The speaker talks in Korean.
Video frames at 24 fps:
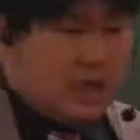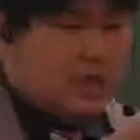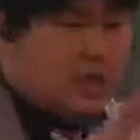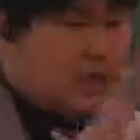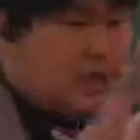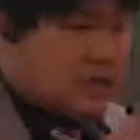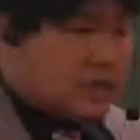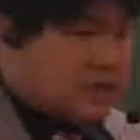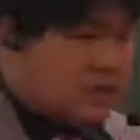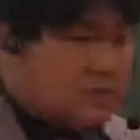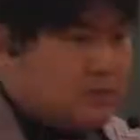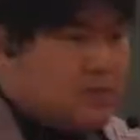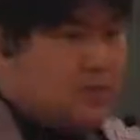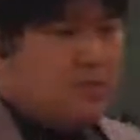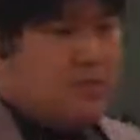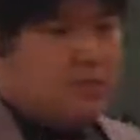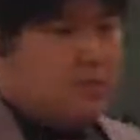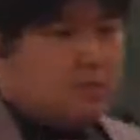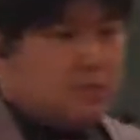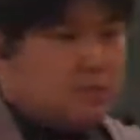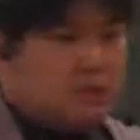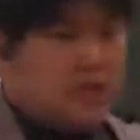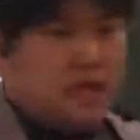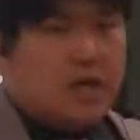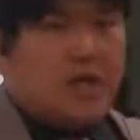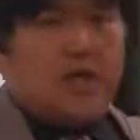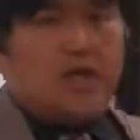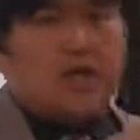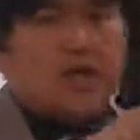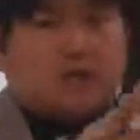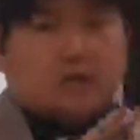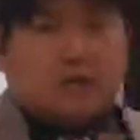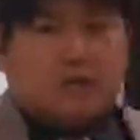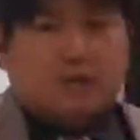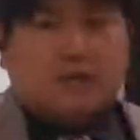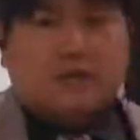사람들이 어떻게
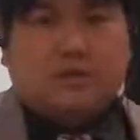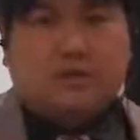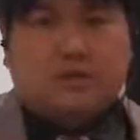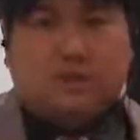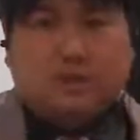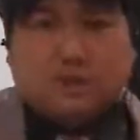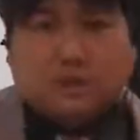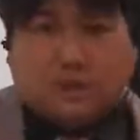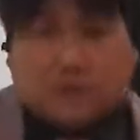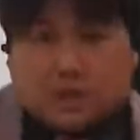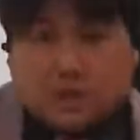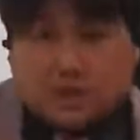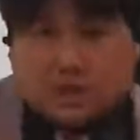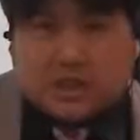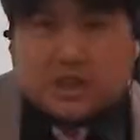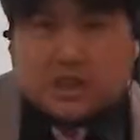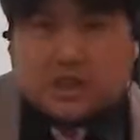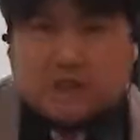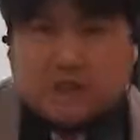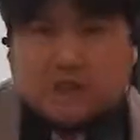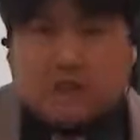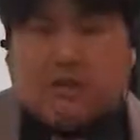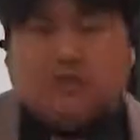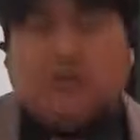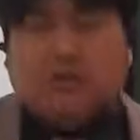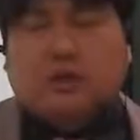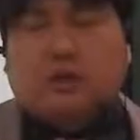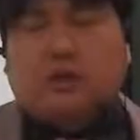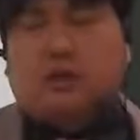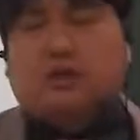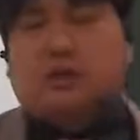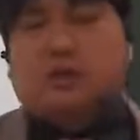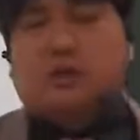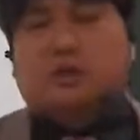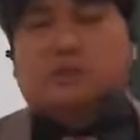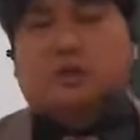썼는지라고
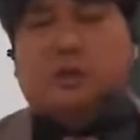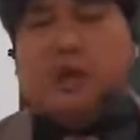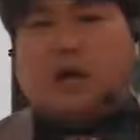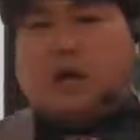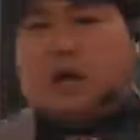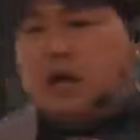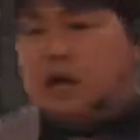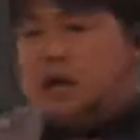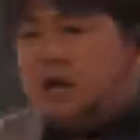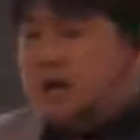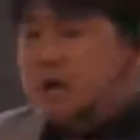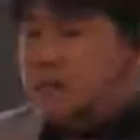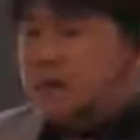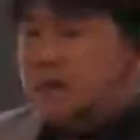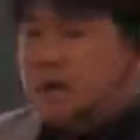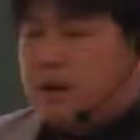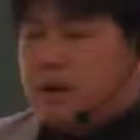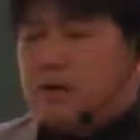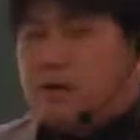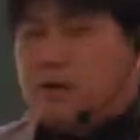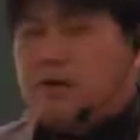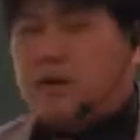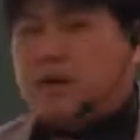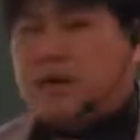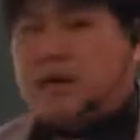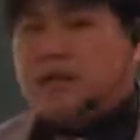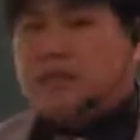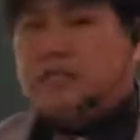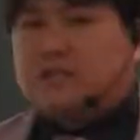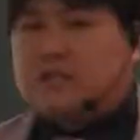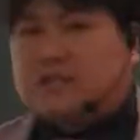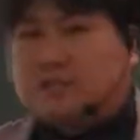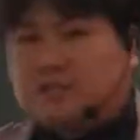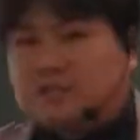내려가는 게 바로 간접